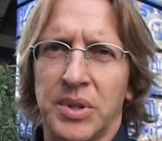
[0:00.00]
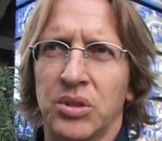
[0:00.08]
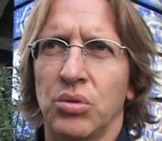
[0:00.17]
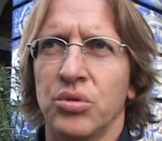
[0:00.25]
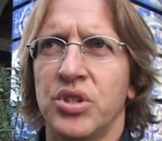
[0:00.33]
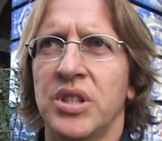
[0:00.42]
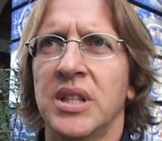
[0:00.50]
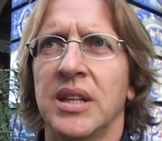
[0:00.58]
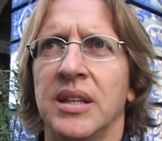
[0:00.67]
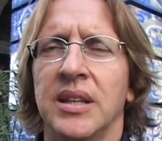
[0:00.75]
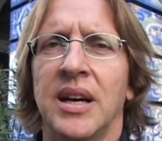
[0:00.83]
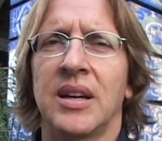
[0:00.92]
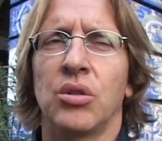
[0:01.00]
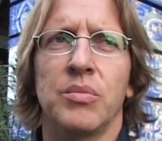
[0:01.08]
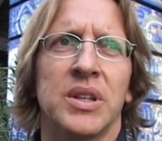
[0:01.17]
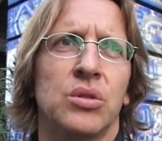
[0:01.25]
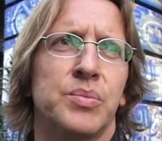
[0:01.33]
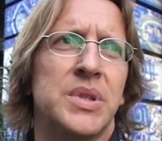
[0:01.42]
patologia,
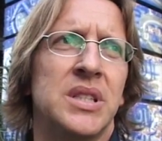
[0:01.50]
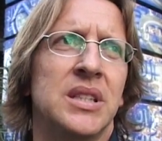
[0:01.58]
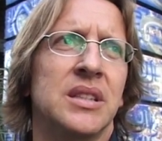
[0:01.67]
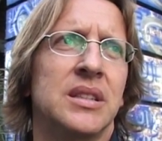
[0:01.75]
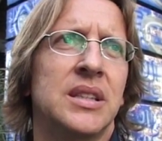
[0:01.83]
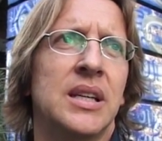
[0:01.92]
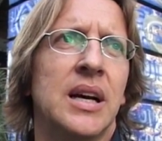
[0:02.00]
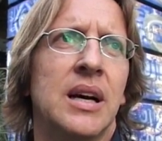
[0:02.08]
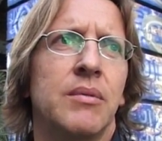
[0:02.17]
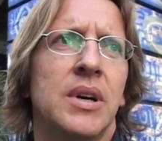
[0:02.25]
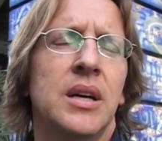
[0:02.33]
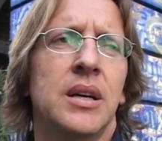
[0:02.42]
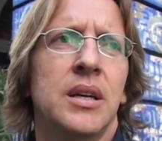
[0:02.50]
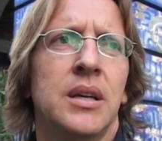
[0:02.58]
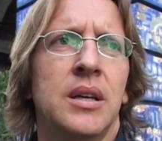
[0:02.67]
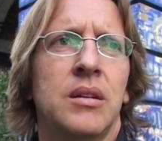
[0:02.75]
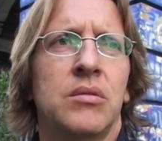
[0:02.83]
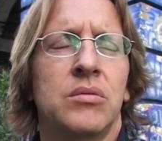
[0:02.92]
acromatopsia si chiama,
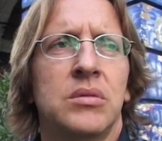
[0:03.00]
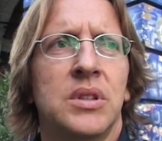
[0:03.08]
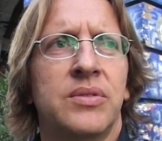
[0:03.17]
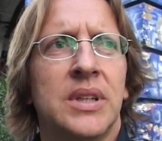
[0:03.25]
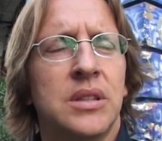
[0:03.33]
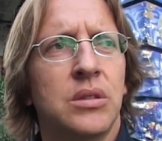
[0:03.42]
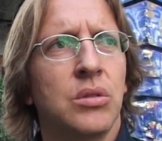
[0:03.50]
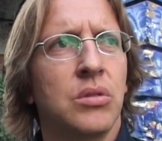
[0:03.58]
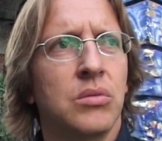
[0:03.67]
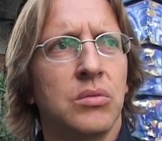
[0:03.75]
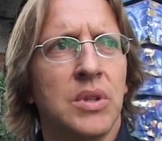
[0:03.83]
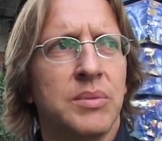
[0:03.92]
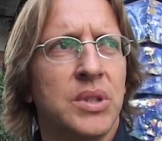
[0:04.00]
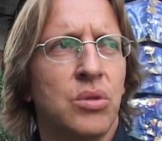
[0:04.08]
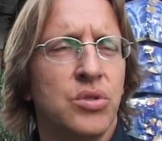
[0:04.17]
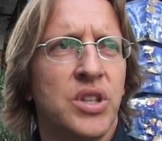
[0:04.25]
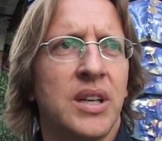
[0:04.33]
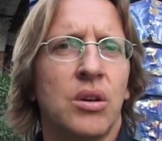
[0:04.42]
è un difetto, una
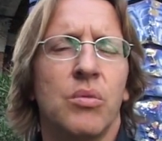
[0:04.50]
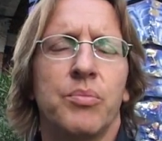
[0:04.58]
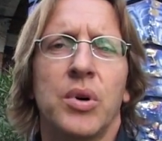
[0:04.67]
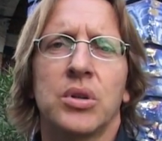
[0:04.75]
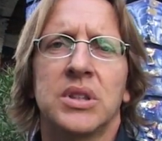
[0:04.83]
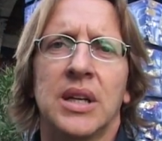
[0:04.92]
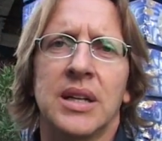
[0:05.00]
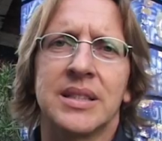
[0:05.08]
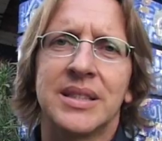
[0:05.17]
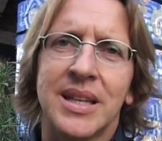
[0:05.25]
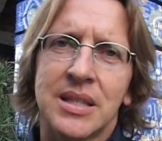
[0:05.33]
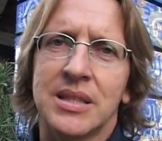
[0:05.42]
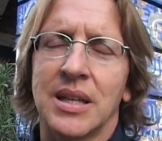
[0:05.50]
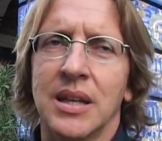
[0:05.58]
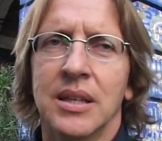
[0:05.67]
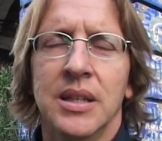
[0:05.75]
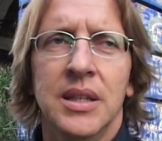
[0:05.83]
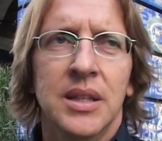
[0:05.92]
patologia che comporta
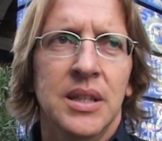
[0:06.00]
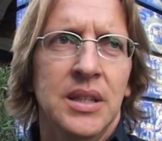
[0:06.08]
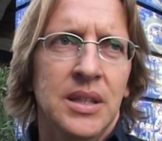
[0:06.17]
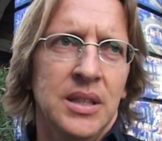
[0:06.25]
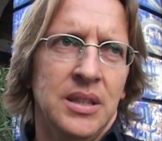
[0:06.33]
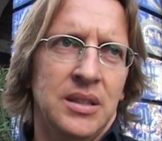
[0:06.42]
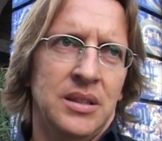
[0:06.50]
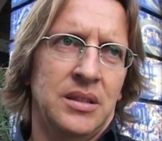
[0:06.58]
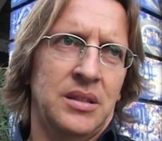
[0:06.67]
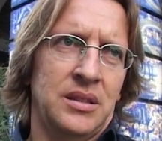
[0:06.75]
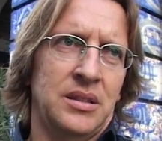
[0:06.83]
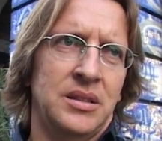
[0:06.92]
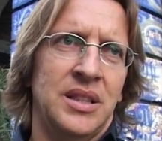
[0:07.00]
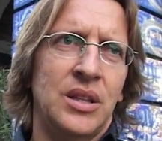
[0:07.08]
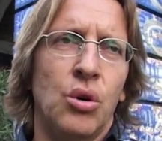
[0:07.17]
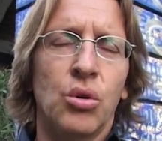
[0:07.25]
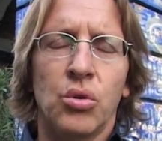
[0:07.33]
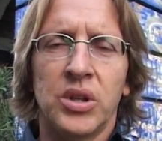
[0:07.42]
l'assenza eh, dei
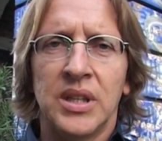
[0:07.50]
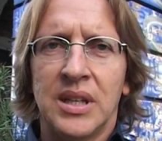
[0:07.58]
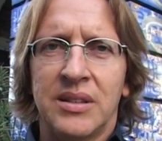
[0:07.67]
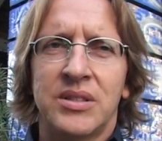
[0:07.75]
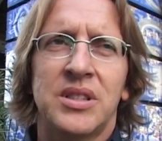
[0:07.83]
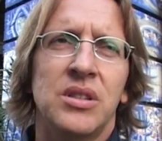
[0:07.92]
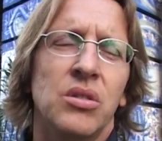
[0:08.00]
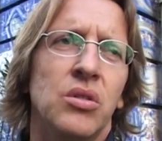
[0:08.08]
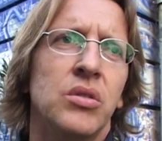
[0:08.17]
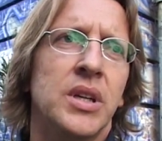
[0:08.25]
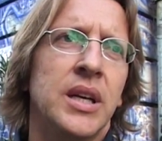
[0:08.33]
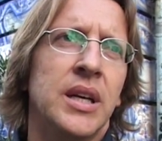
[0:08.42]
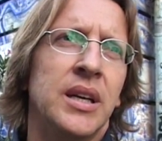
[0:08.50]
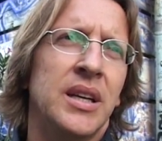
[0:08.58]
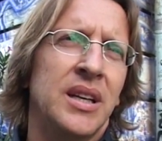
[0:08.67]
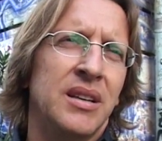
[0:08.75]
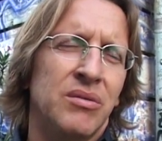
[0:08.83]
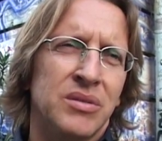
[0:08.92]
colori nella visione
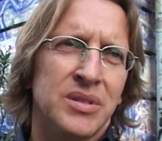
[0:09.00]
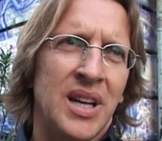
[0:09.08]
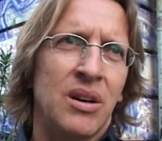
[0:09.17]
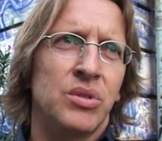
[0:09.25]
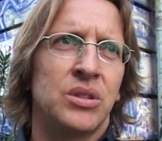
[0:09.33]
e dà un